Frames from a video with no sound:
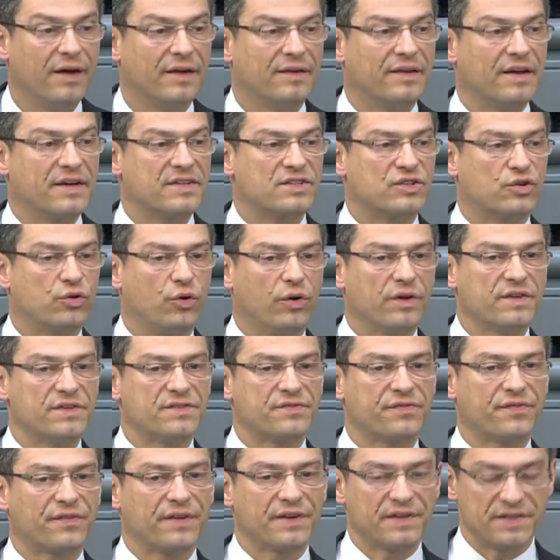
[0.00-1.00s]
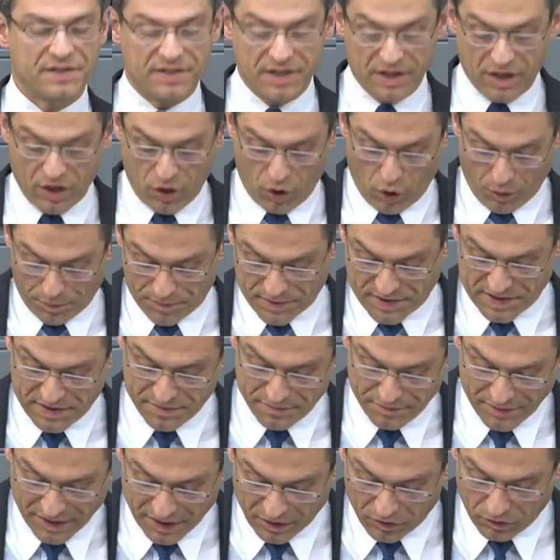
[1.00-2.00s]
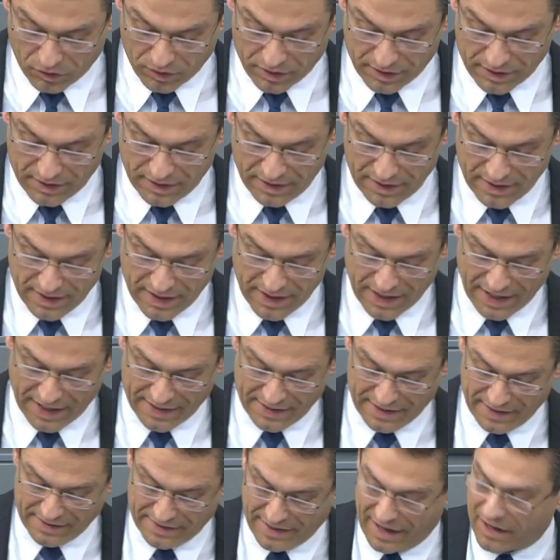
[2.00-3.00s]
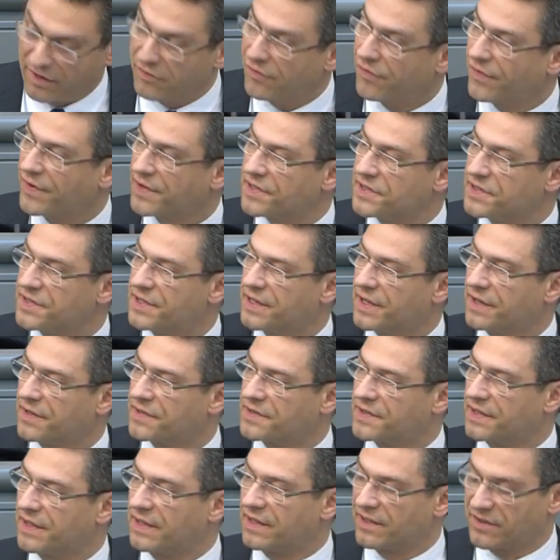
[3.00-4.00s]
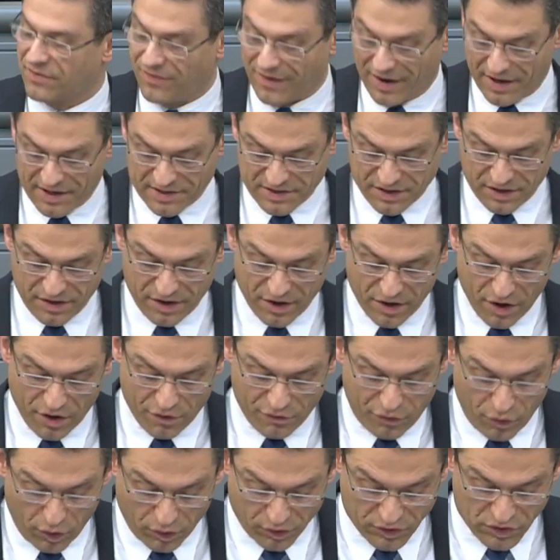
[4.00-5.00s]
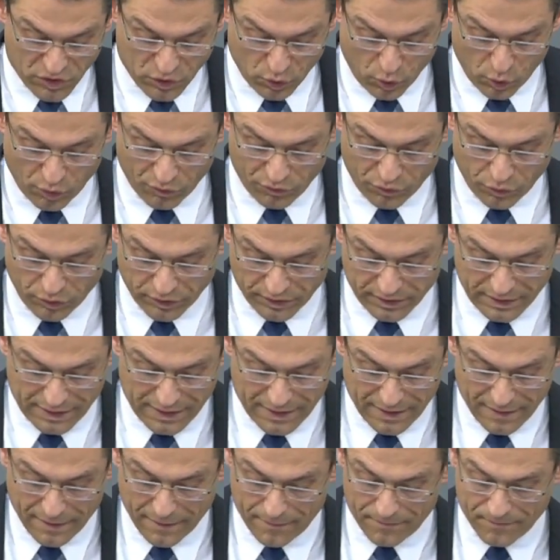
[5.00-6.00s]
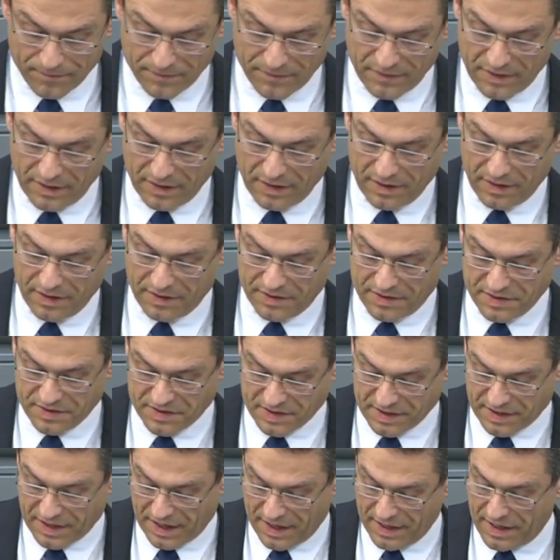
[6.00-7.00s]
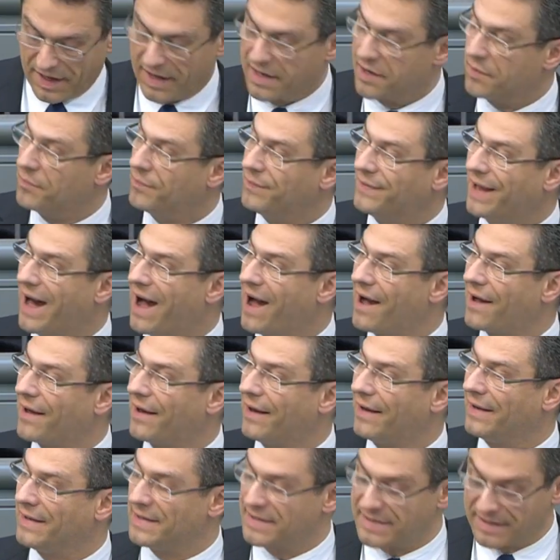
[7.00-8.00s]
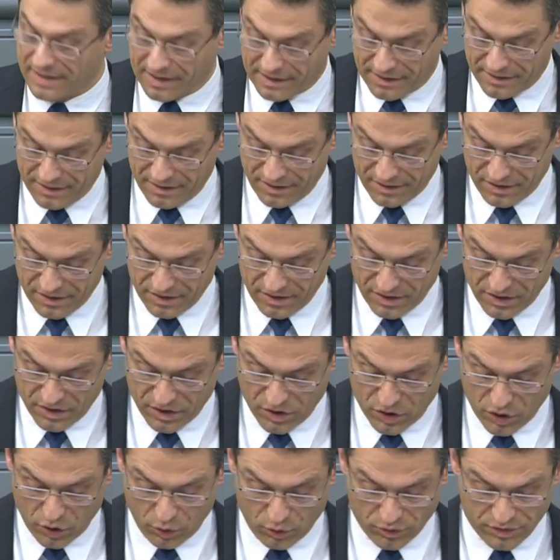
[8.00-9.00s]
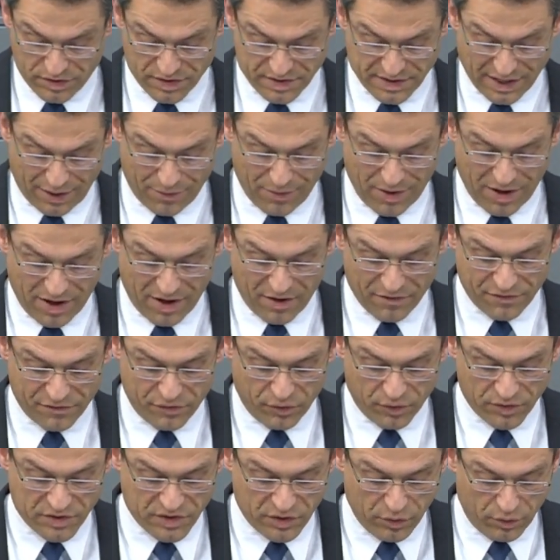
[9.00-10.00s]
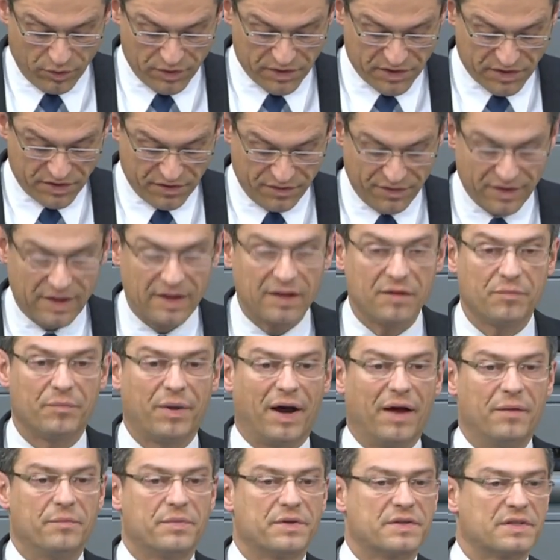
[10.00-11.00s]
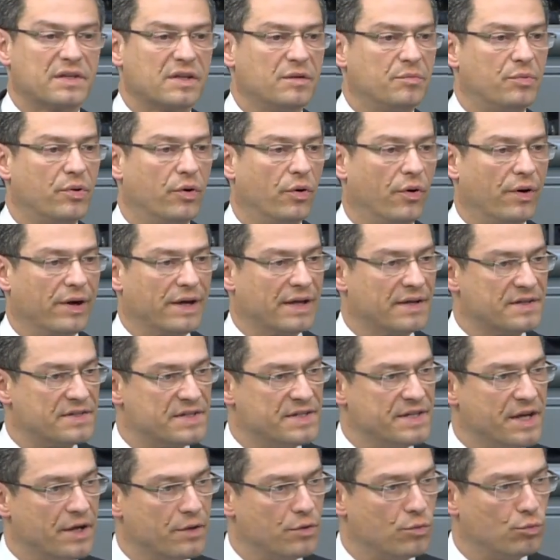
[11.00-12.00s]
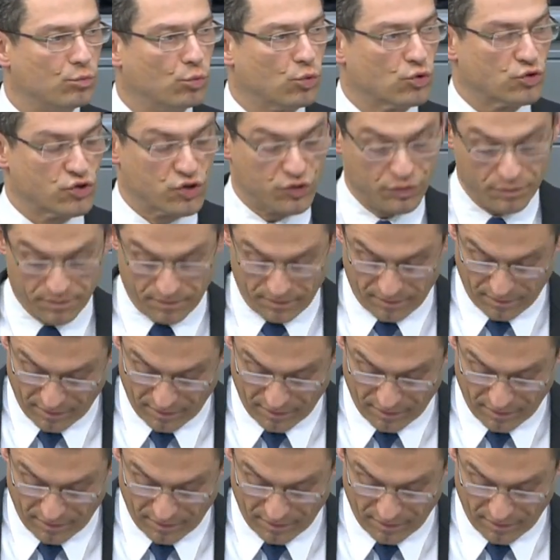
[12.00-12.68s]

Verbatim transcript: dass kurzfristige Optimierungen einer langfristigen Sichtweise vorgezogen wurden, die sich an einem nachhaltigen und dauerhaft funktionsfähigen Bahnbetrieb orientieren muss.